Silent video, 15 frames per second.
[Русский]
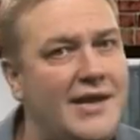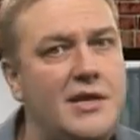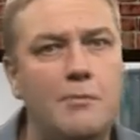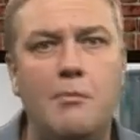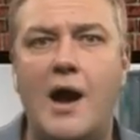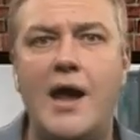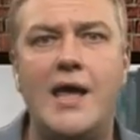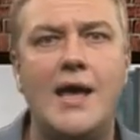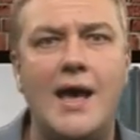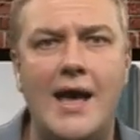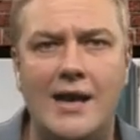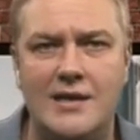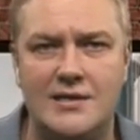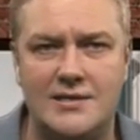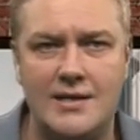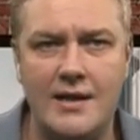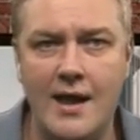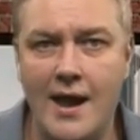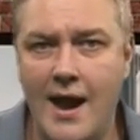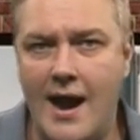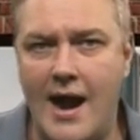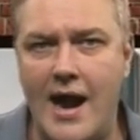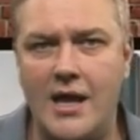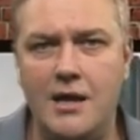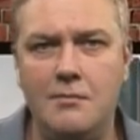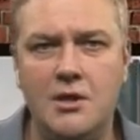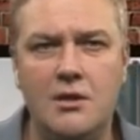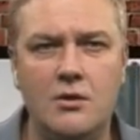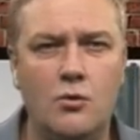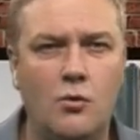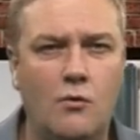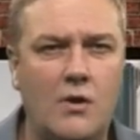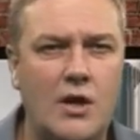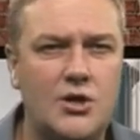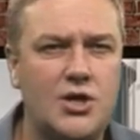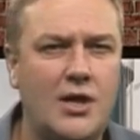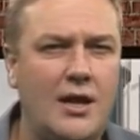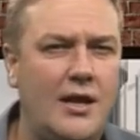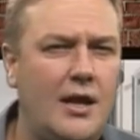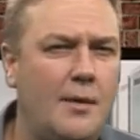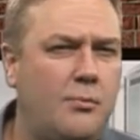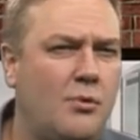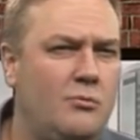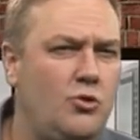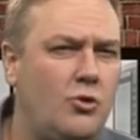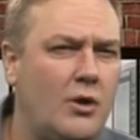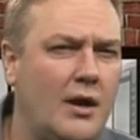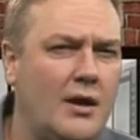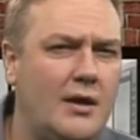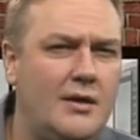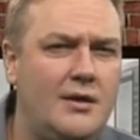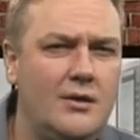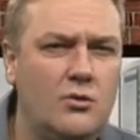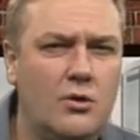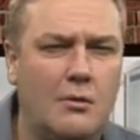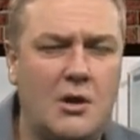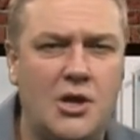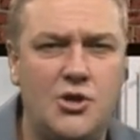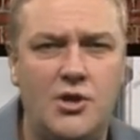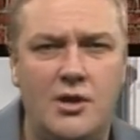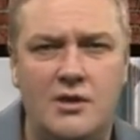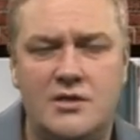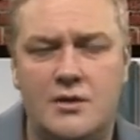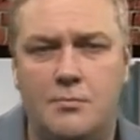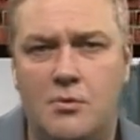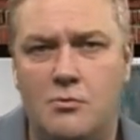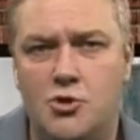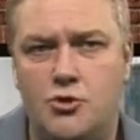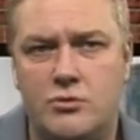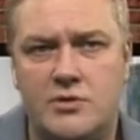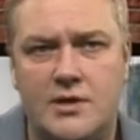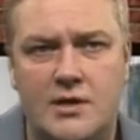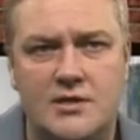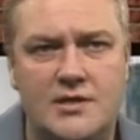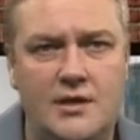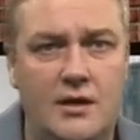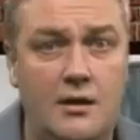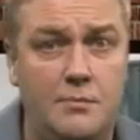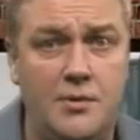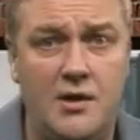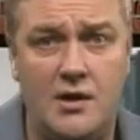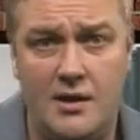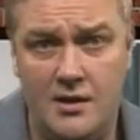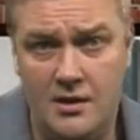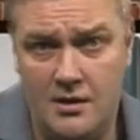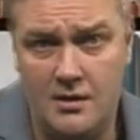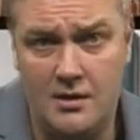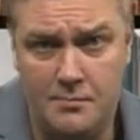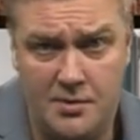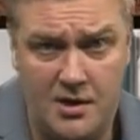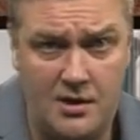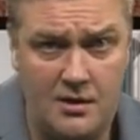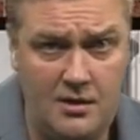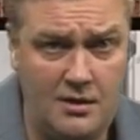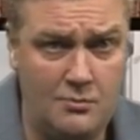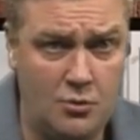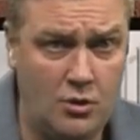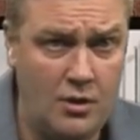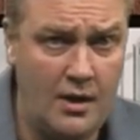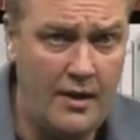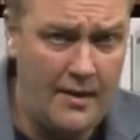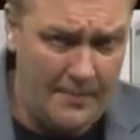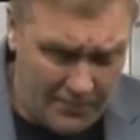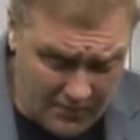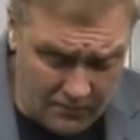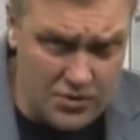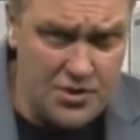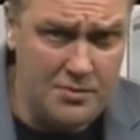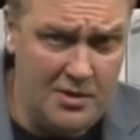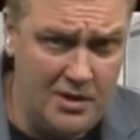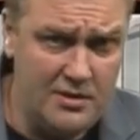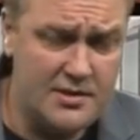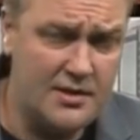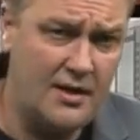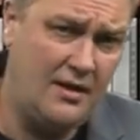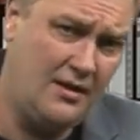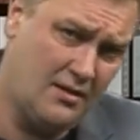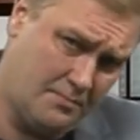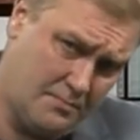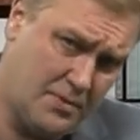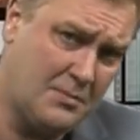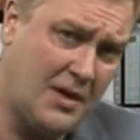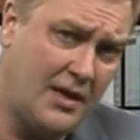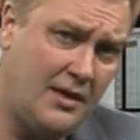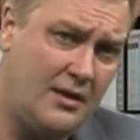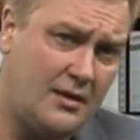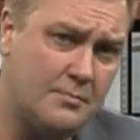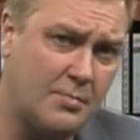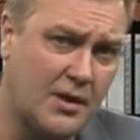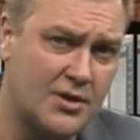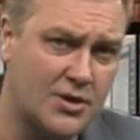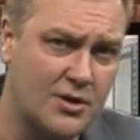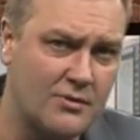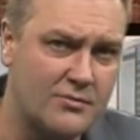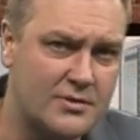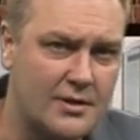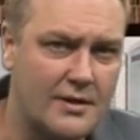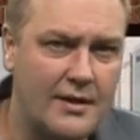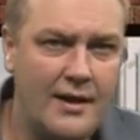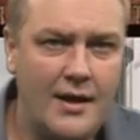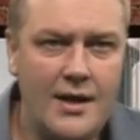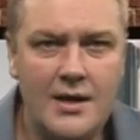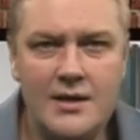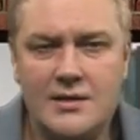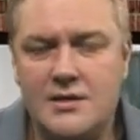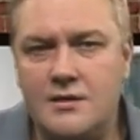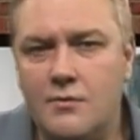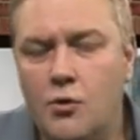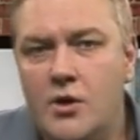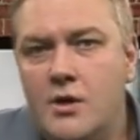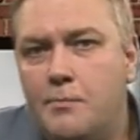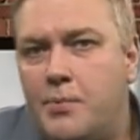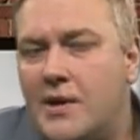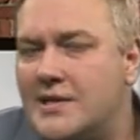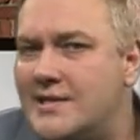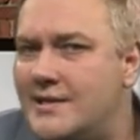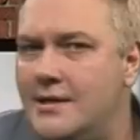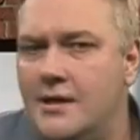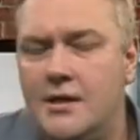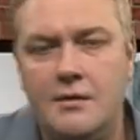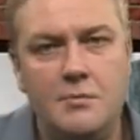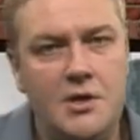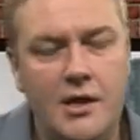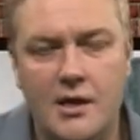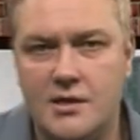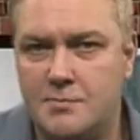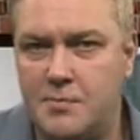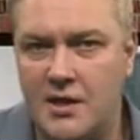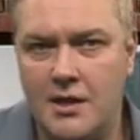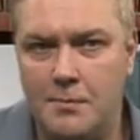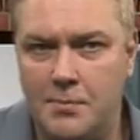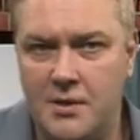не боялись а именно уважали. Я помню, как к деду обращались за помощью соседи, приходили, приходили мол, вы же милиционер, помогите, пожалуйста. Сегодня, простите меня, господа